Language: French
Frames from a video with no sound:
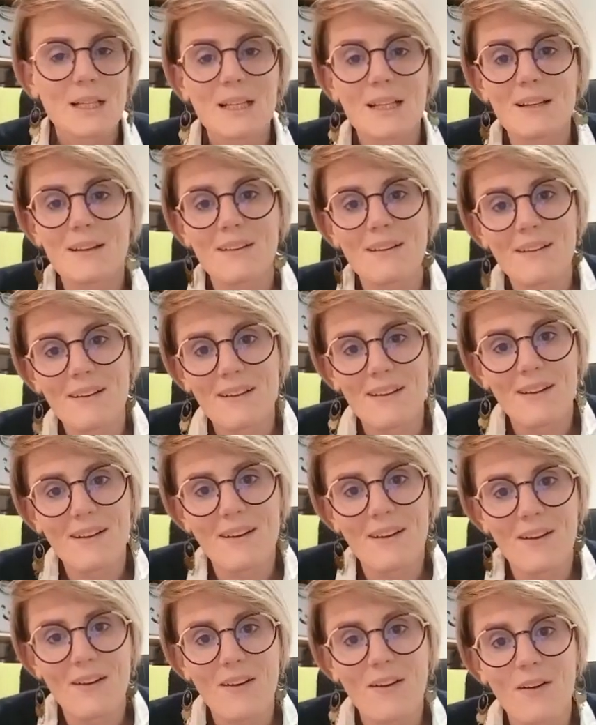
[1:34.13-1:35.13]

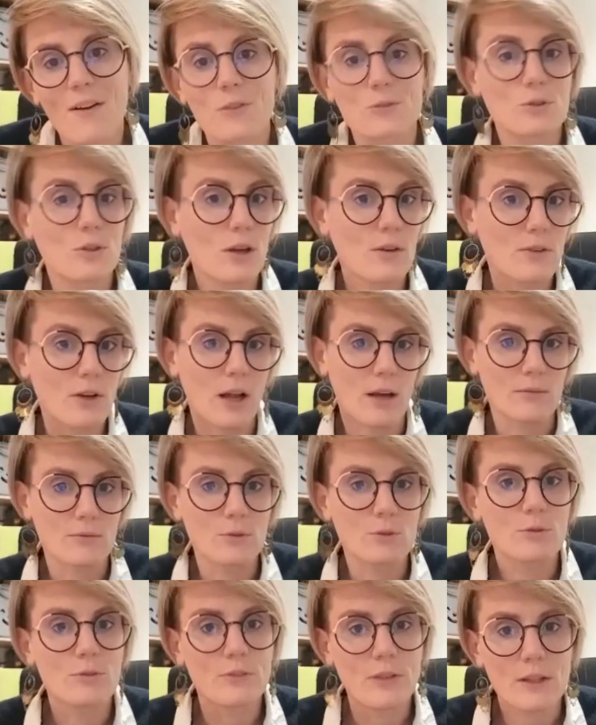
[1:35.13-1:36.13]
Euh, en tout cas, voilà,
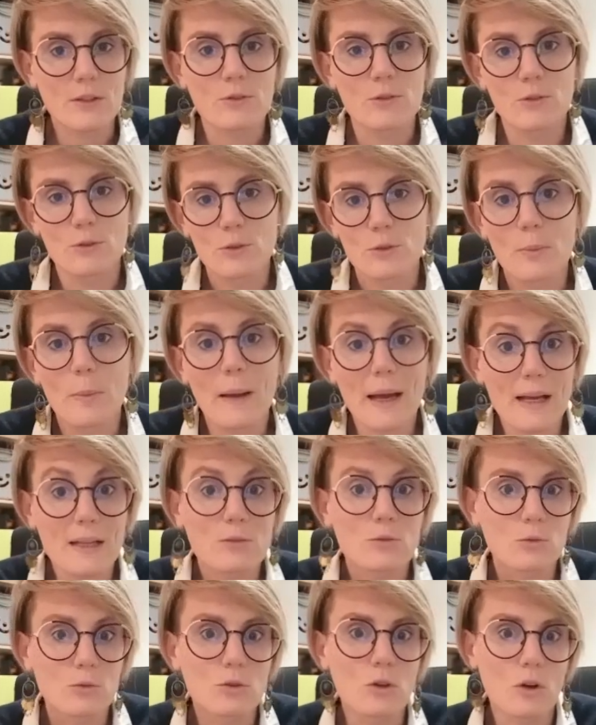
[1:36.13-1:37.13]
le fait de ne pas
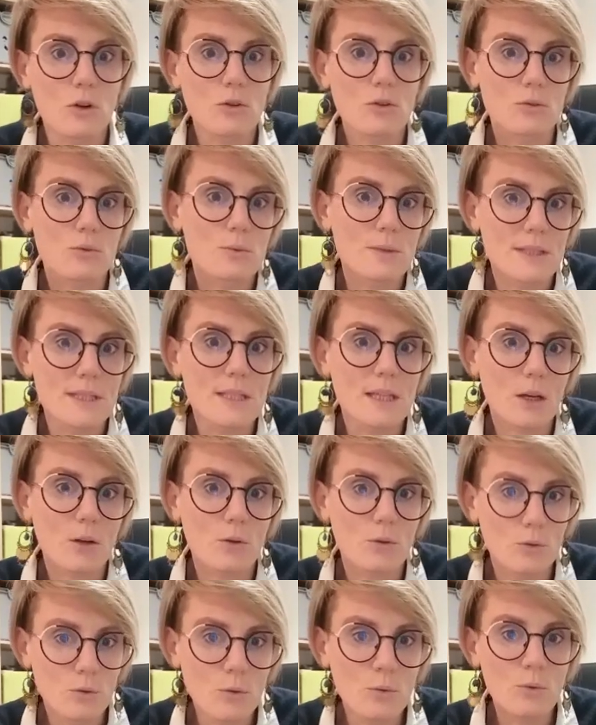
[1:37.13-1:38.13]
tout le temps lui dire
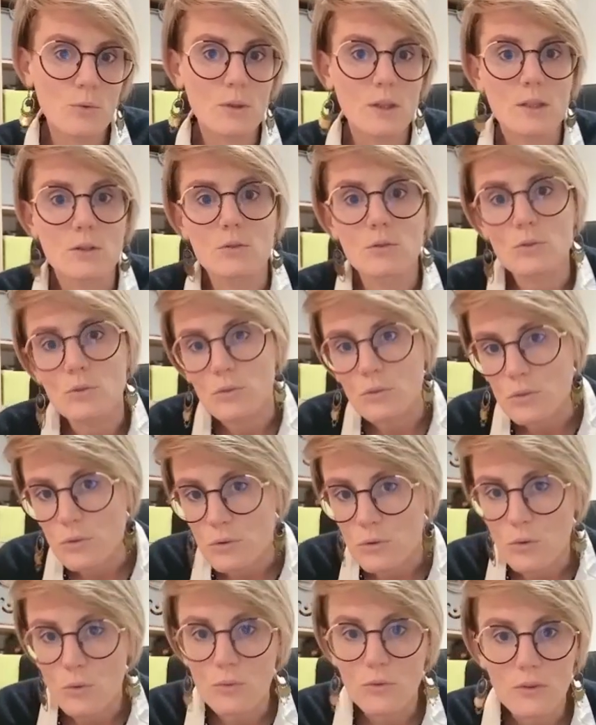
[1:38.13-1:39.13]
non et de
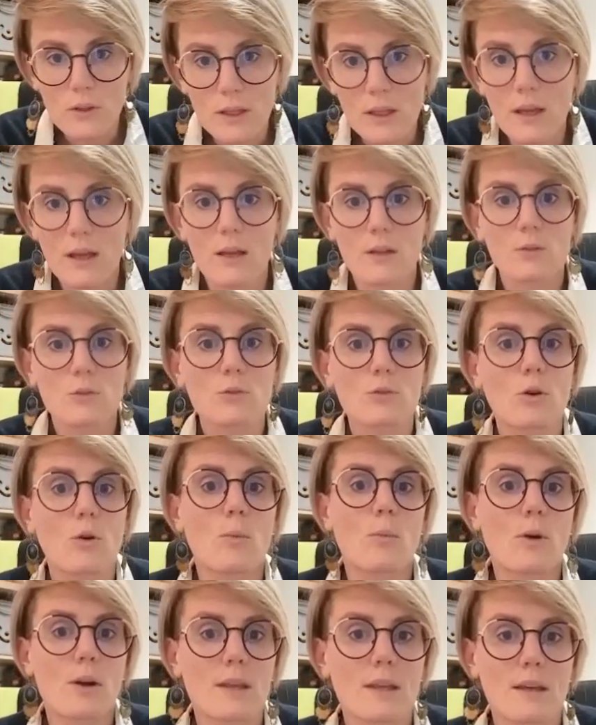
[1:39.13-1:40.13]
trouver un autre
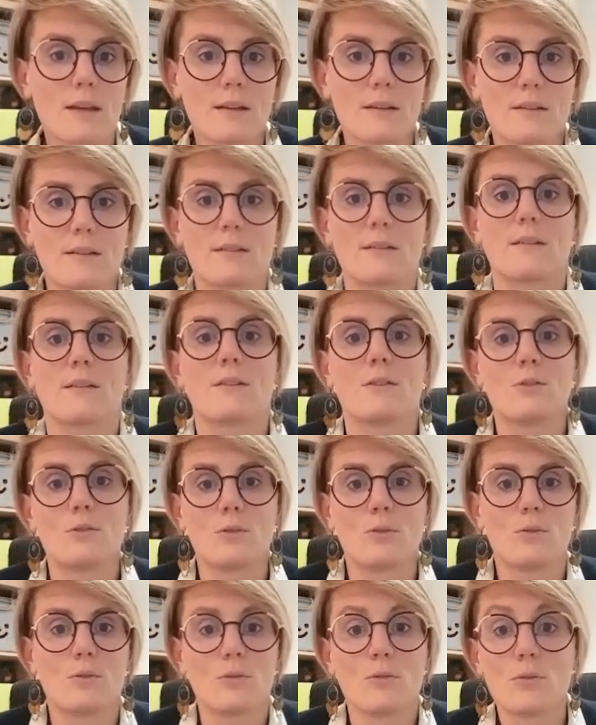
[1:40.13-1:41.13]
moyen
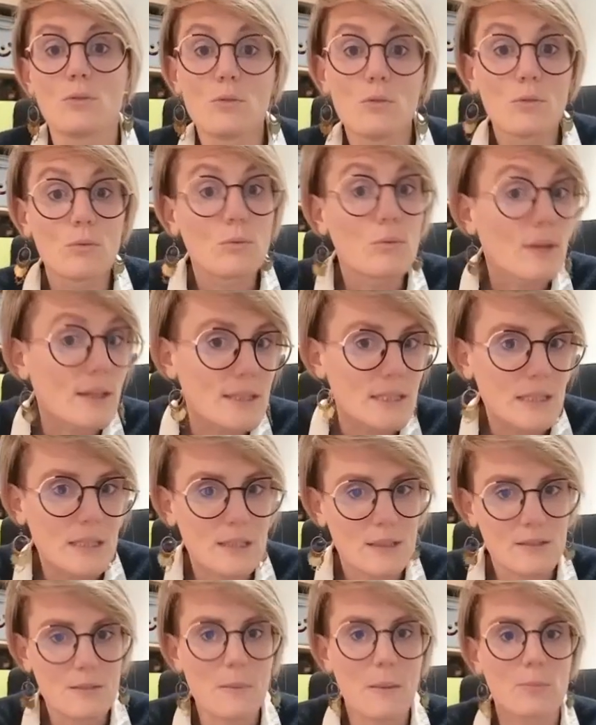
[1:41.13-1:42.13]
de, lui
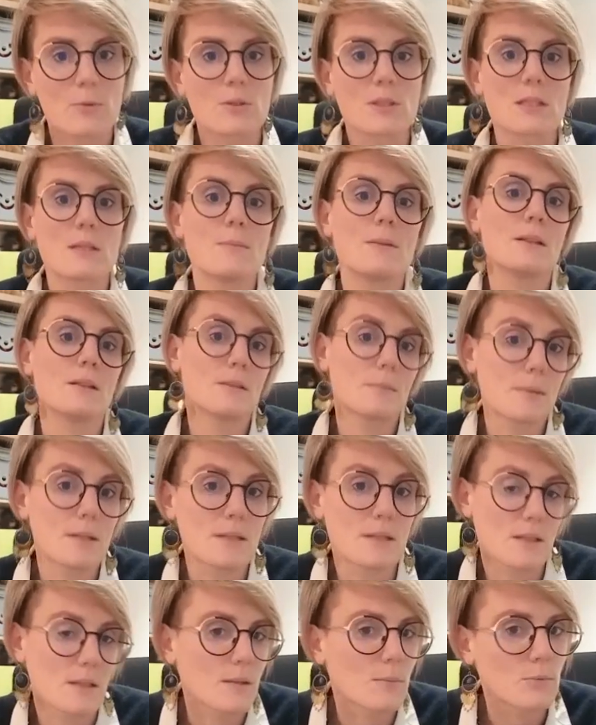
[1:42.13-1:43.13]
indiquer que c'est pas possible, ben
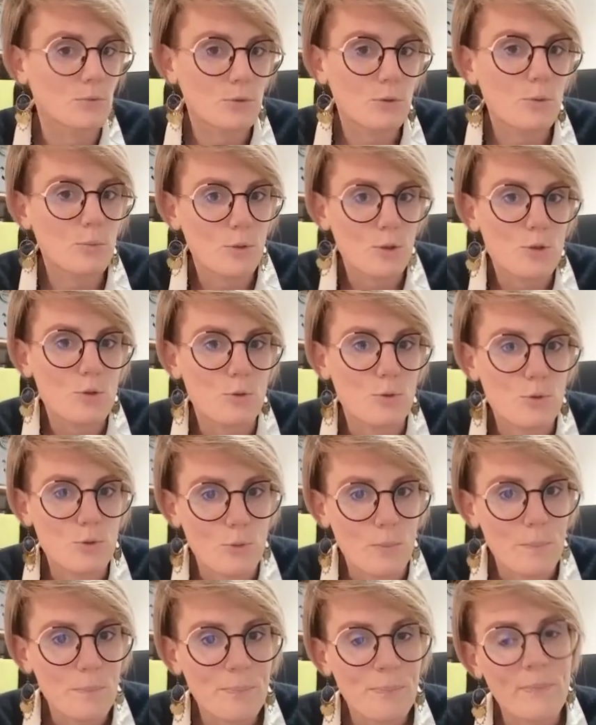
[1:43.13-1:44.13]
c'est plutôt une bonne solution.